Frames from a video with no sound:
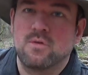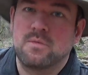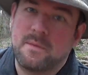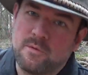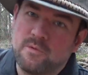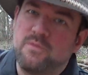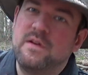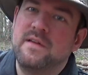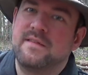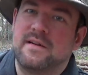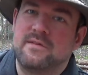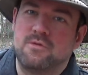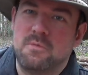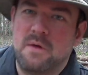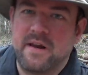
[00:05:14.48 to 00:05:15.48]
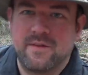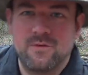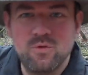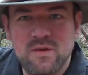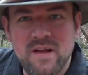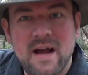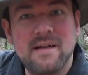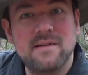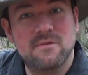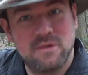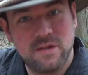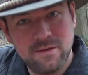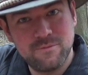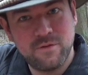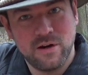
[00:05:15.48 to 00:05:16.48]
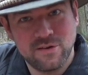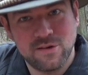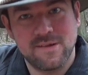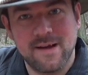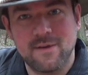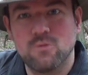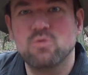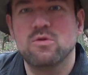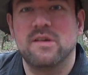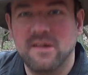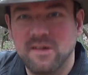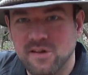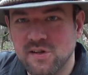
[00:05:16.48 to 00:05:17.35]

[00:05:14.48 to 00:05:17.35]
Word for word: Und man muss, wie gesagt, nochmal dazu sagen, in diesem Fall ist es ja gut, die